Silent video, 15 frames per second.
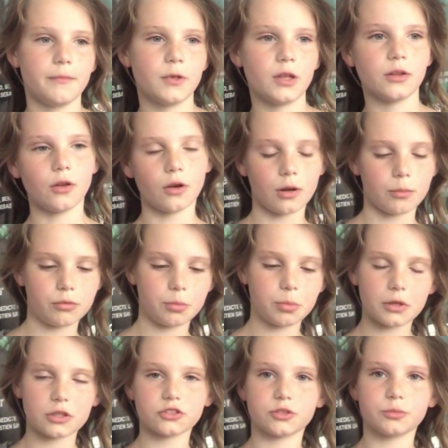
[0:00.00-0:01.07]
Mais dans la
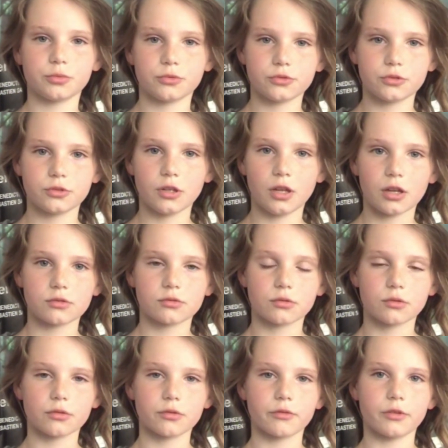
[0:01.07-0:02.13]
plupart, j'ai plus de
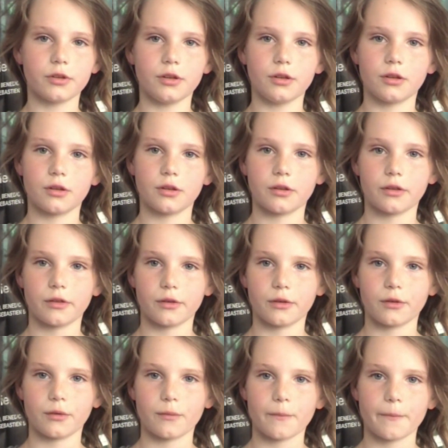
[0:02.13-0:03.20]
garçons que de filles.
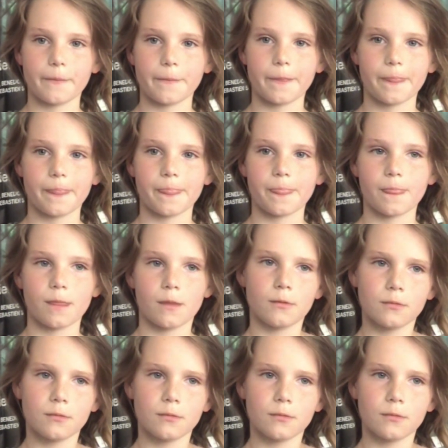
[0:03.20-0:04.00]
D'accord.